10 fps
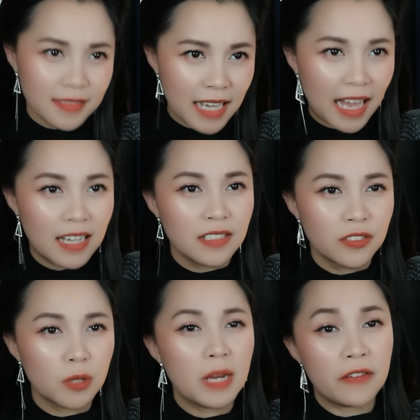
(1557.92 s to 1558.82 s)
Dạ,
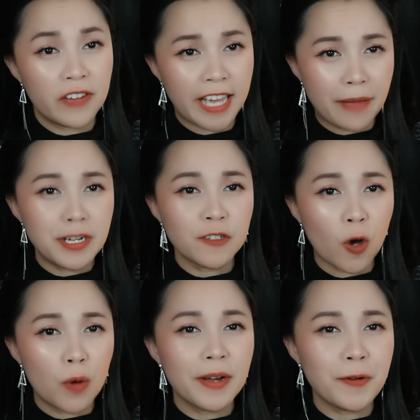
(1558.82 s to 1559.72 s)
chúng em phải cảm ơn
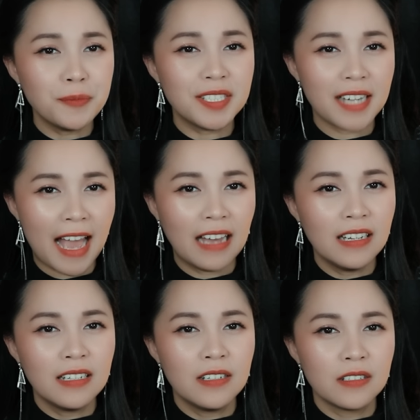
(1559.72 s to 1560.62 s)
cô mới đúng chứ à.
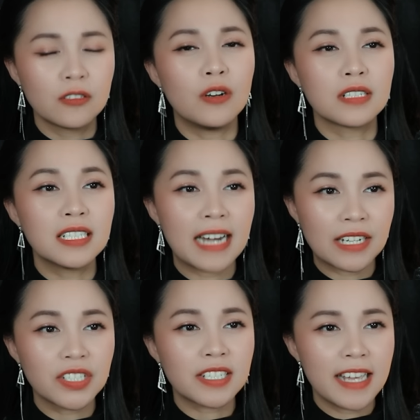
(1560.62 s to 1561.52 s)
Cô cứ ra
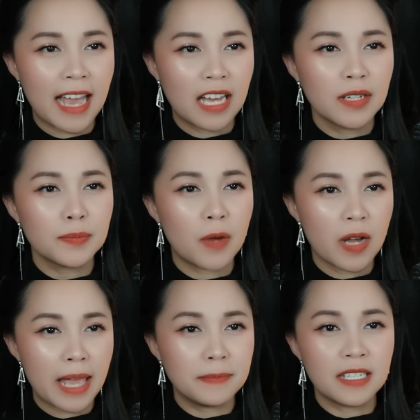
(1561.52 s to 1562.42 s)
trước đi à, bọn
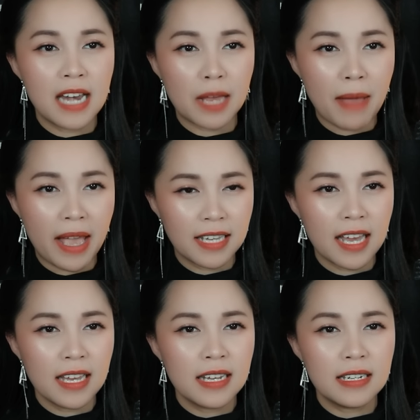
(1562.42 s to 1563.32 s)
em chỉnh lại
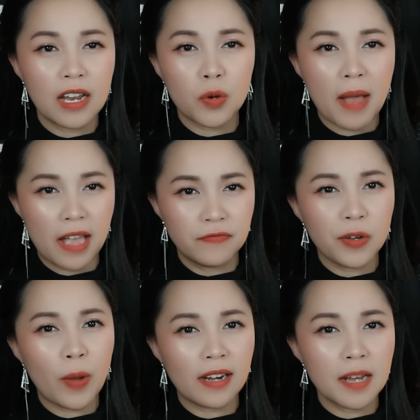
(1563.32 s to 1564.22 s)
ghế, lau bảng
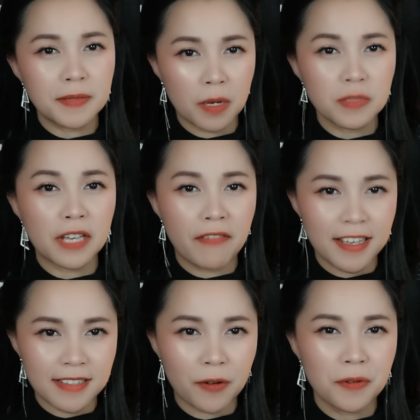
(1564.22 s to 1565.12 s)
với quét lớp xong sẽ
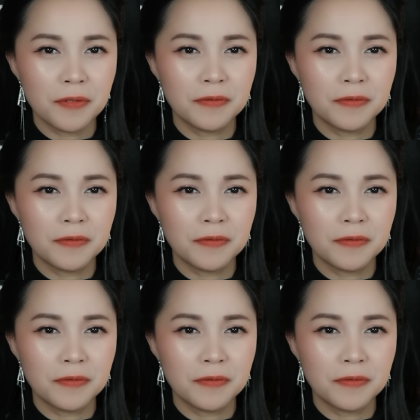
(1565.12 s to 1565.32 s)
về sau.